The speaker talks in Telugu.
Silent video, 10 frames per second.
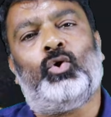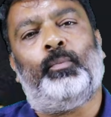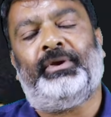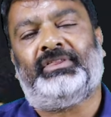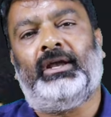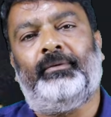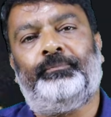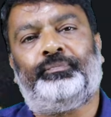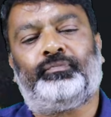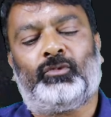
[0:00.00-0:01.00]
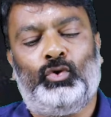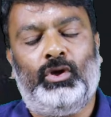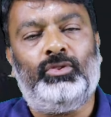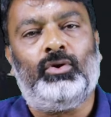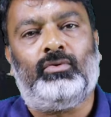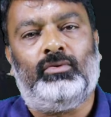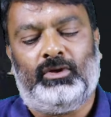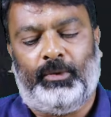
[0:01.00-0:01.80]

గోప్యతే ఎందుకు